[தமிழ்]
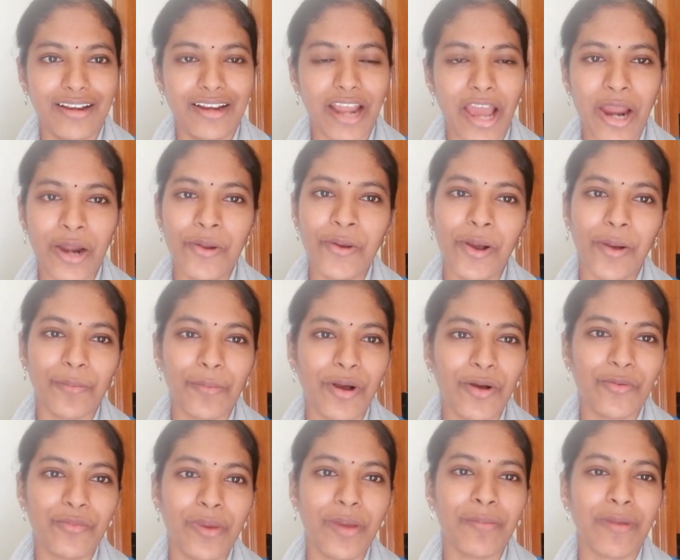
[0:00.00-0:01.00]
நானும்
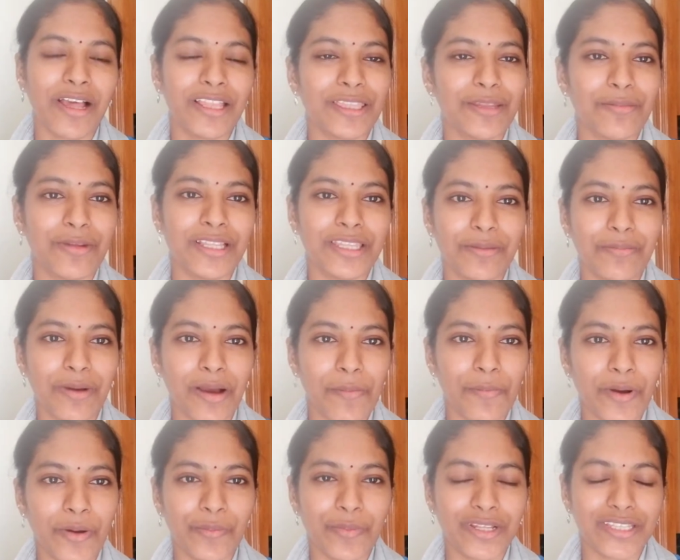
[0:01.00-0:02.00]
அம்மாவுமே மாற்றி மாற்றி
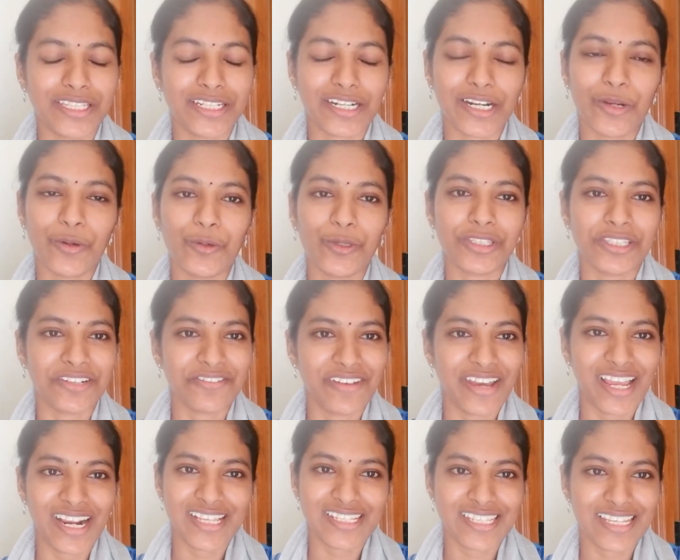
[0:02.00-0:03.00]
பாப்பாவை பார்த்துருக்கேன் ஒருத்தர்
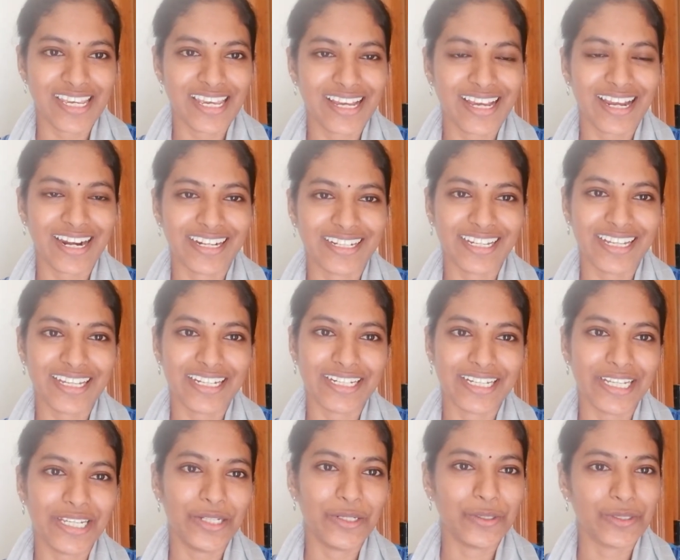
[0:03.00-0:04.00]
வேலை செய்ய கரெக்டாக
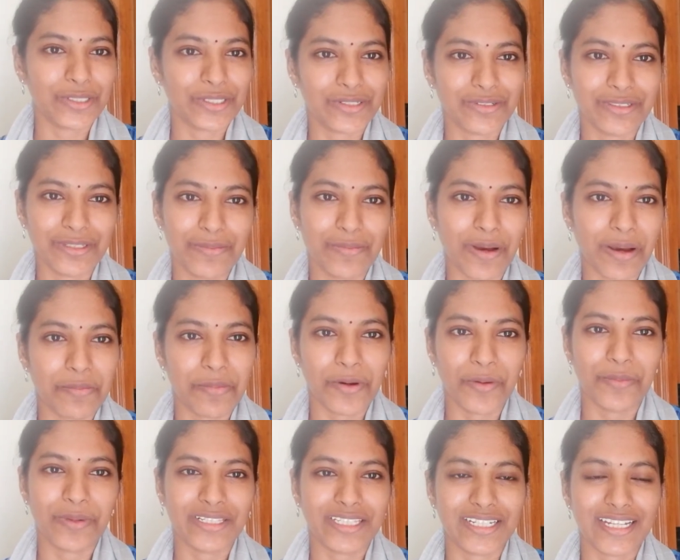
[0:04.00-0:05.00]
இருக்குது இன்னொருத்தர் வந்து பாப்பாவை
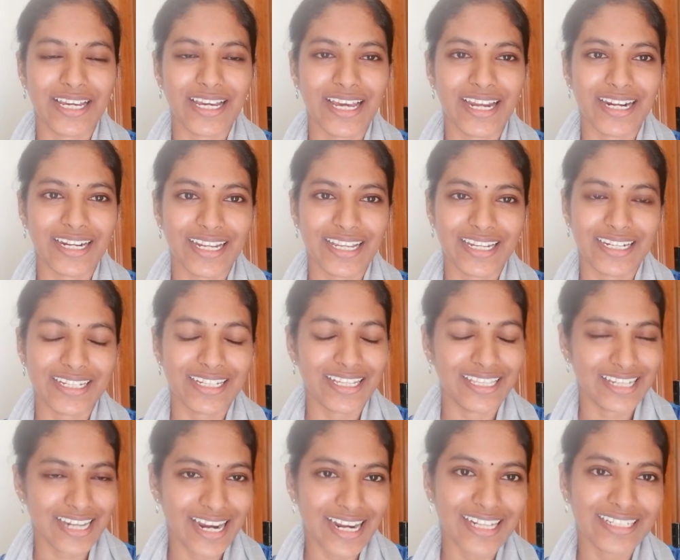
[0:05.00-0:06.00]
பார்த்துக்க கரெக்டாக இருக்குது
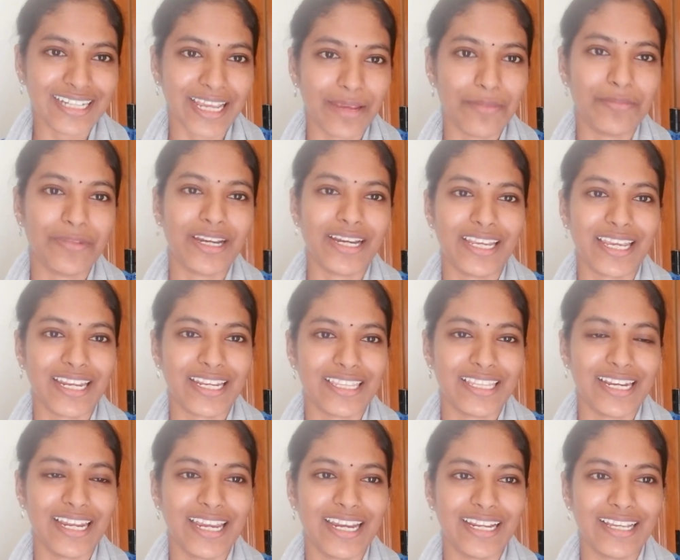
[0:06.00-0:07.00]
அதனால் டைம்
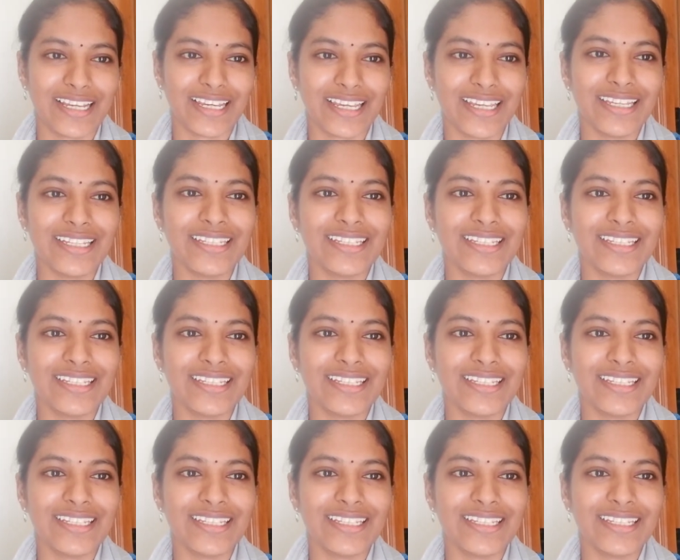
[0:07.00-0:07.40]
கிடைக்கிறதில்ல எனக்கு